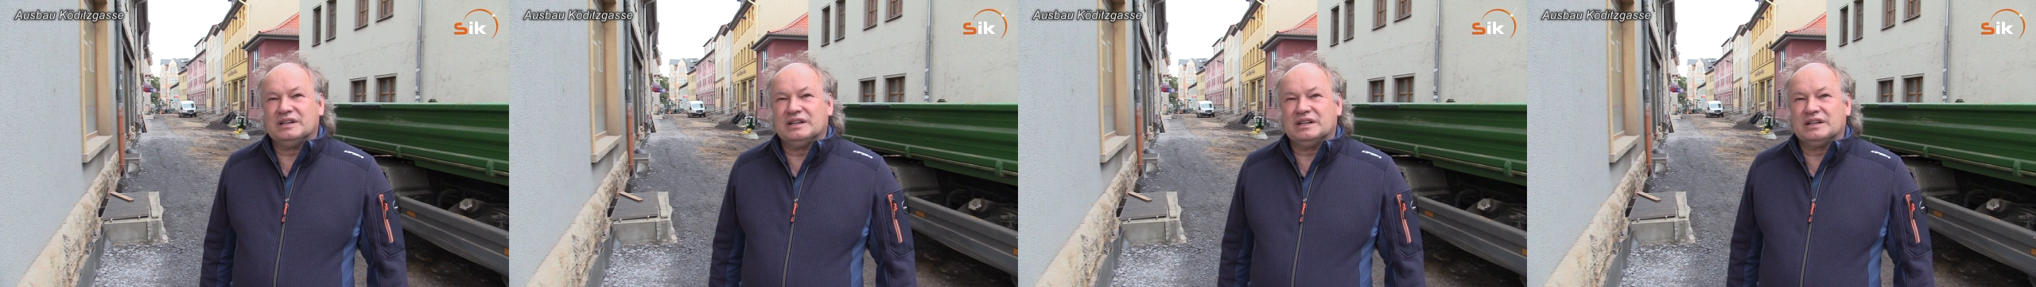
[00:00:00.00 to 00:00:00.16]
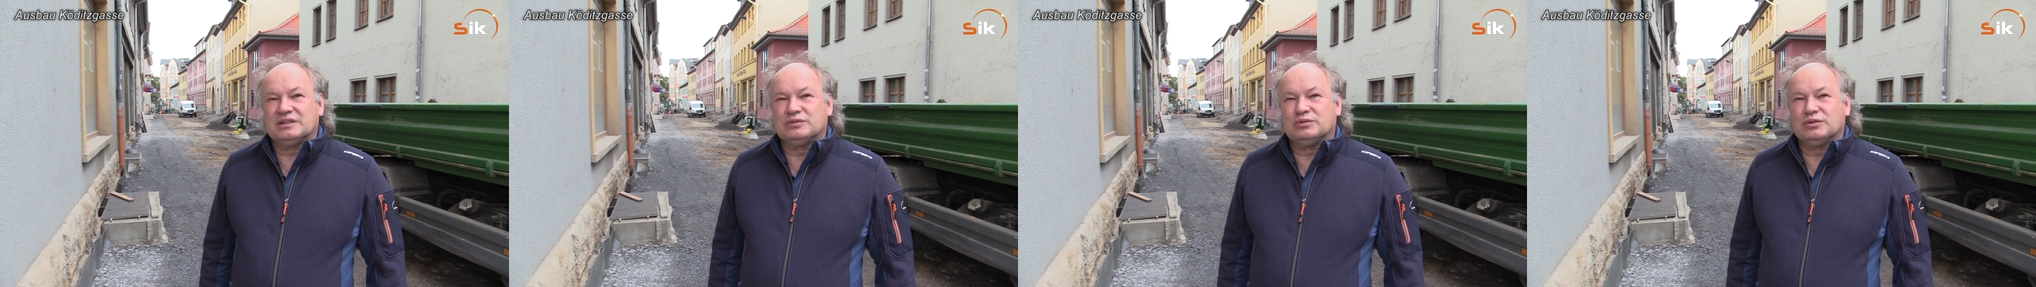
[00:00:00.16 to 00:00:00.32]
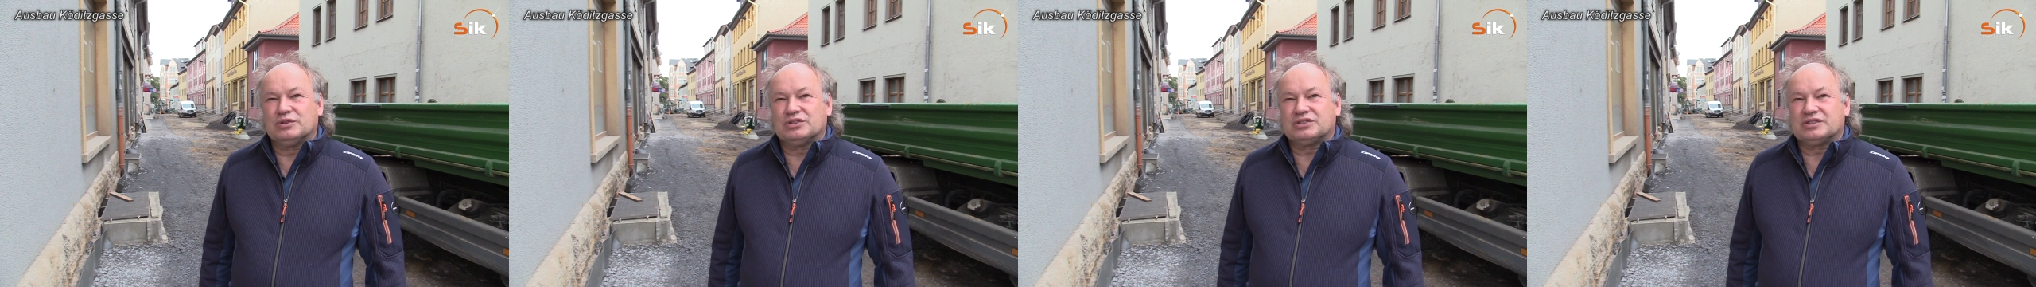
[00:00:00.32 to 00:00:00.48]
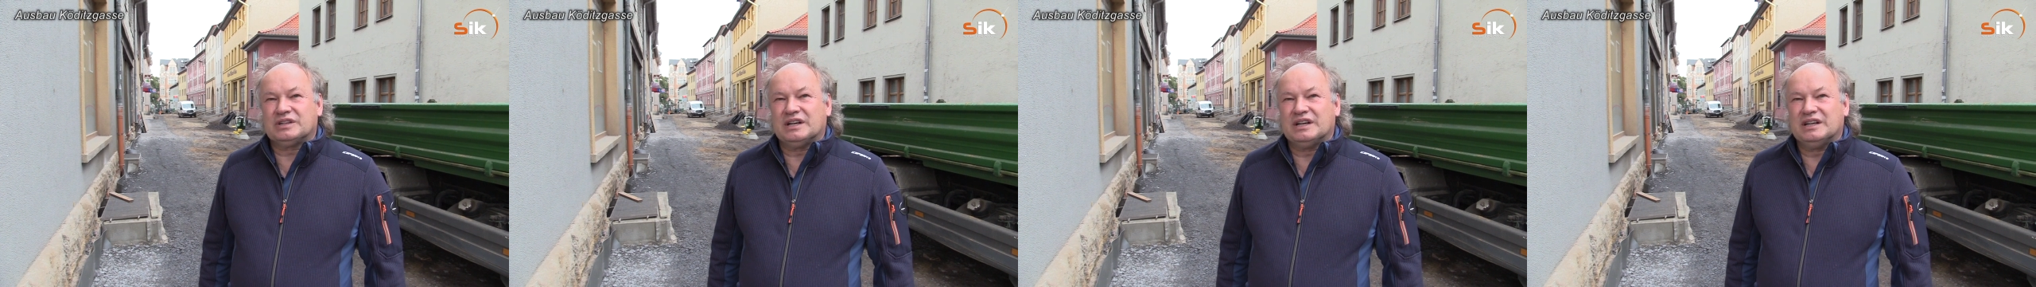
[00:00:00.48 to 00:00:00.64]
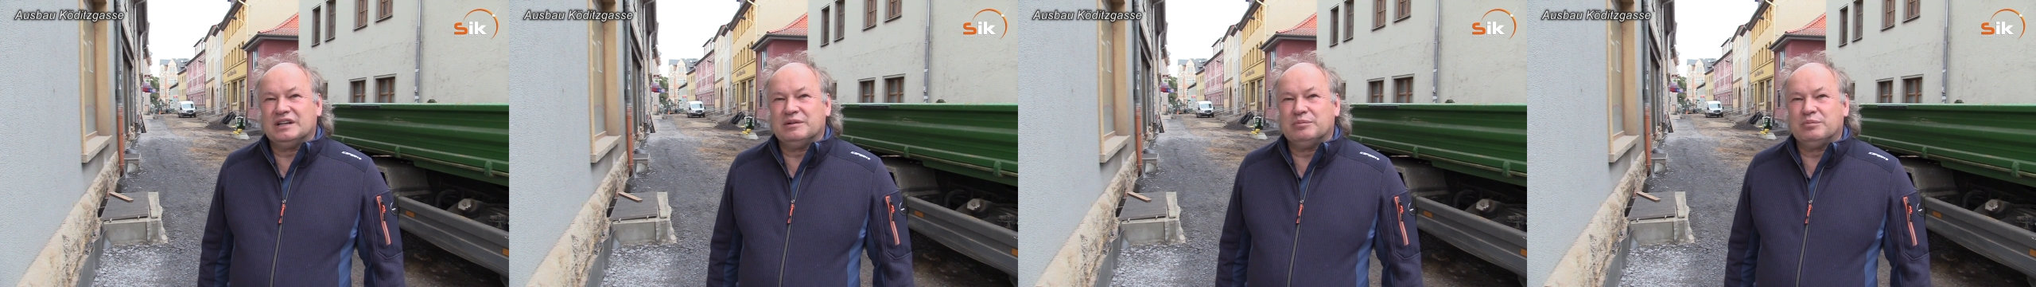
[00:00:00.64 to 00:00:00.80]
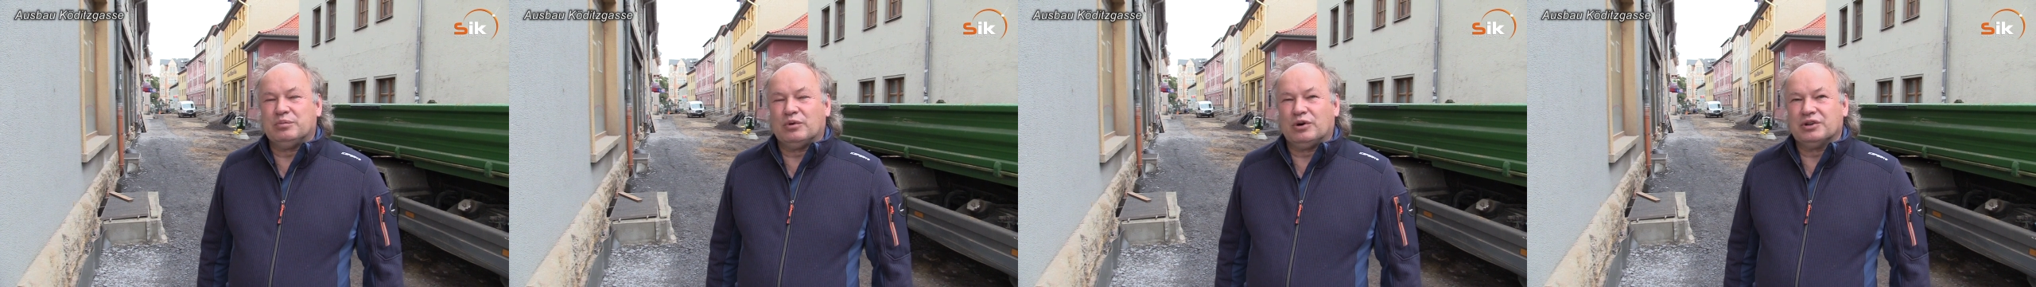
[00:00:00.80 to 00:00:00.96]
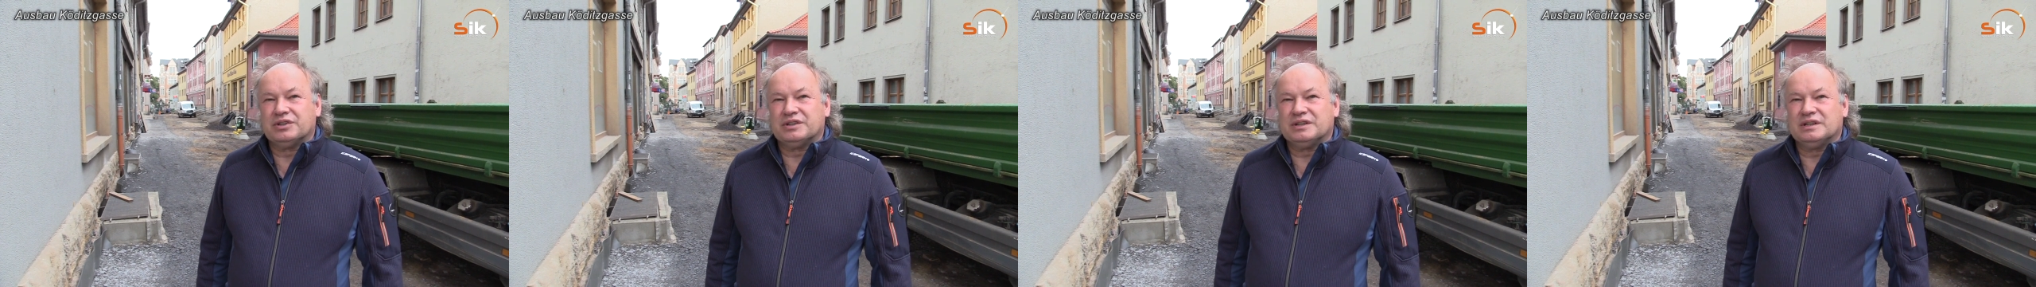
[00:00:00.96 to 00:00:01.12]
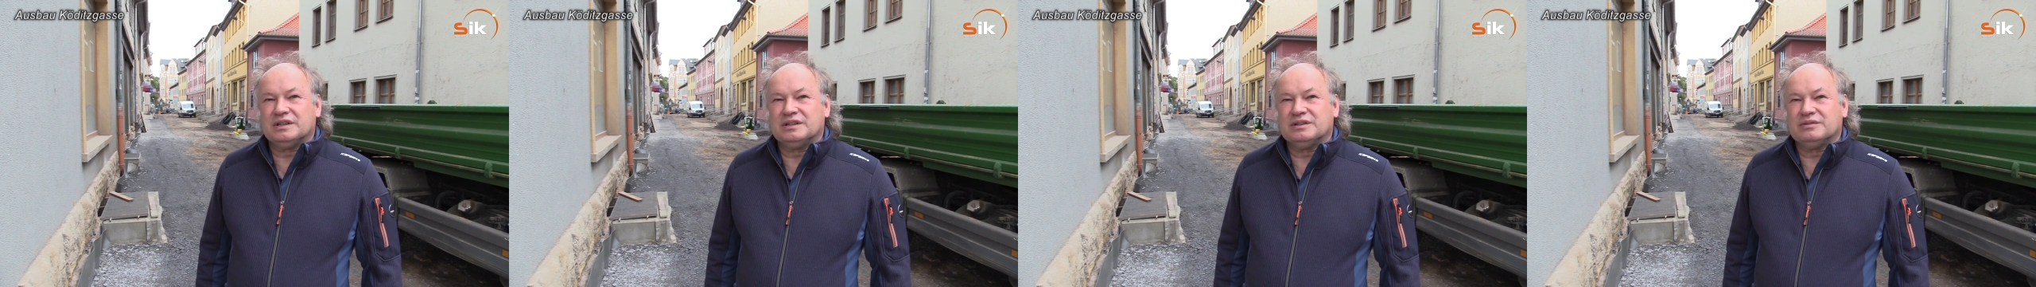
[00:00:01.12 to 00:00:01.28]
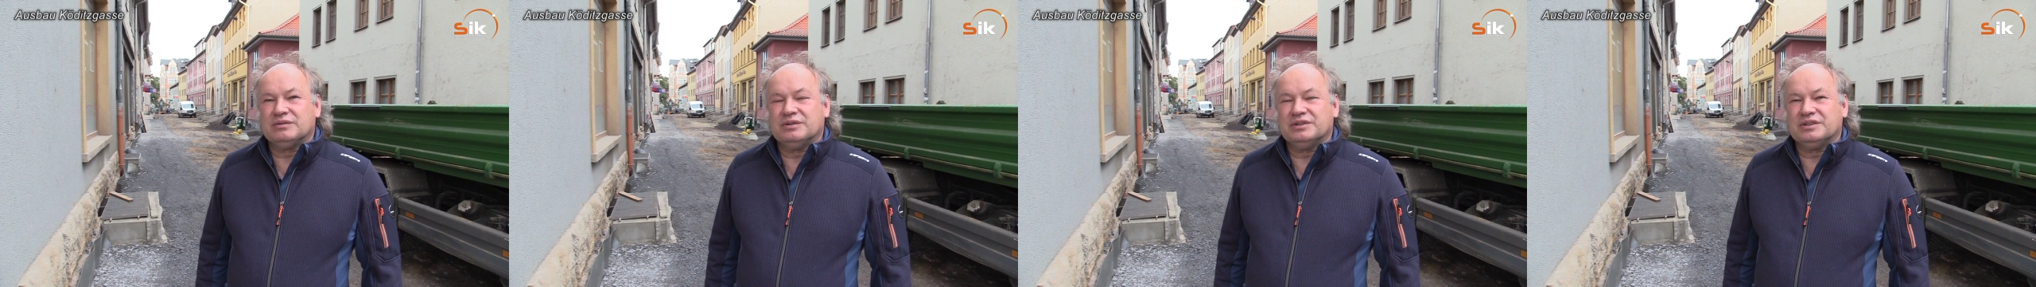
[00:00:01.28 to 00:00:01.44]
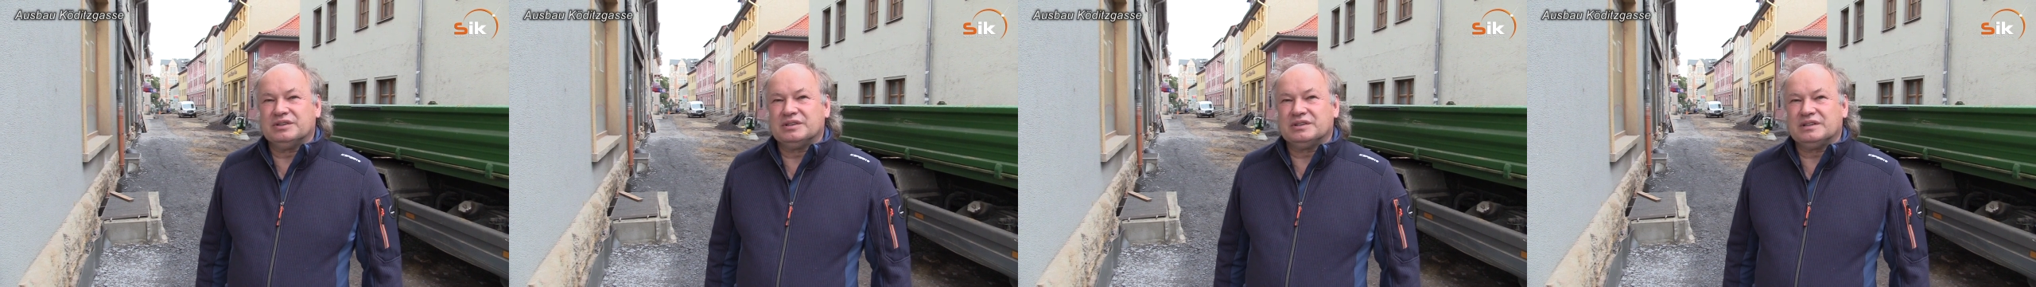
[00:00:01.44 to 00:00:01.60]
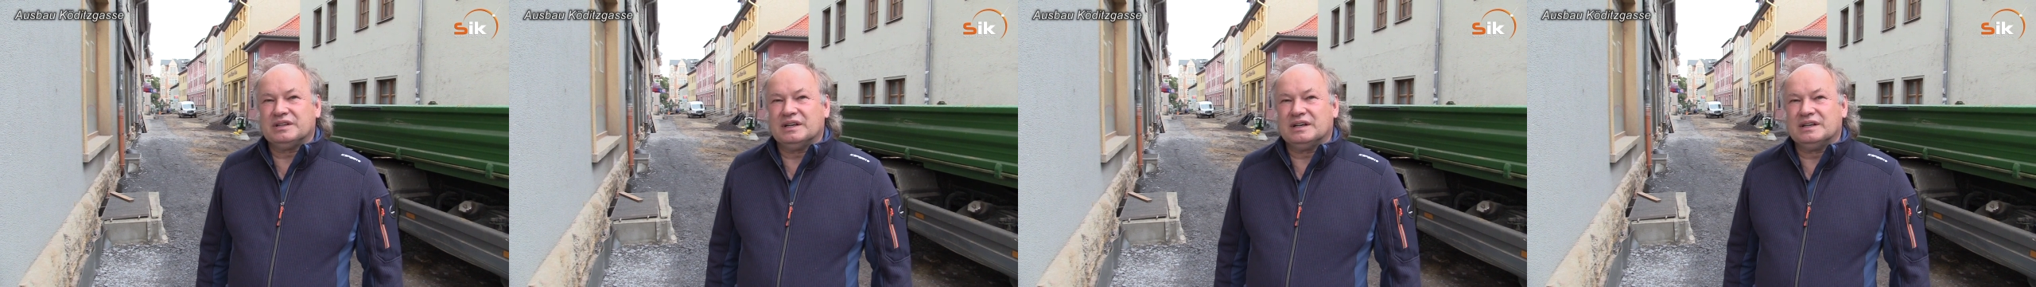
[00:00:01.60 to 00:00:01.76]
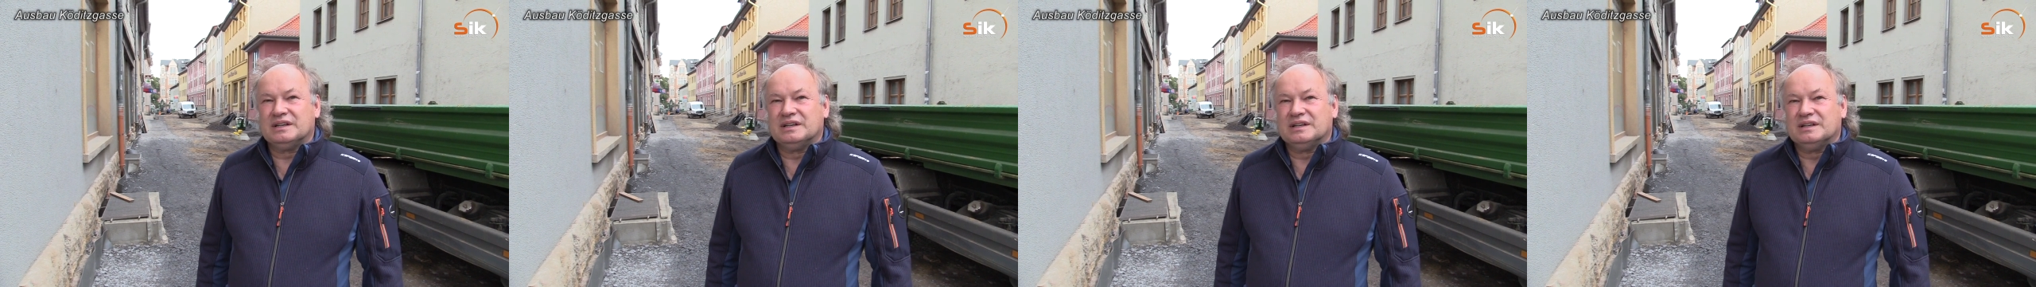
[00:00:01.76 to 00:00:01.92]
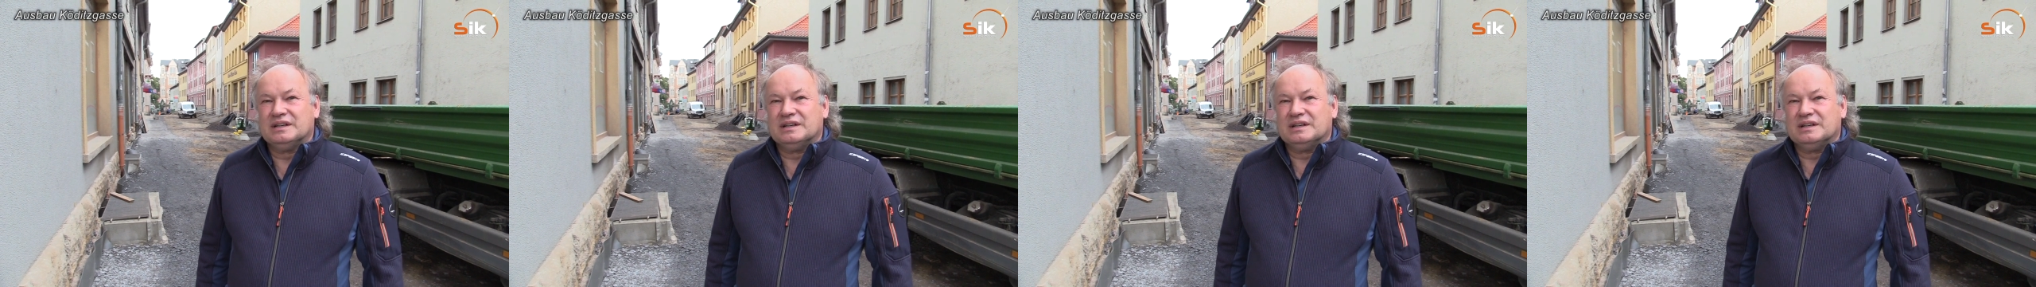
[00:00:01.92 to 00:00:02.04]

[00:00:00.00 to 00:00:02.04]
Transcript: Natursteinborde und der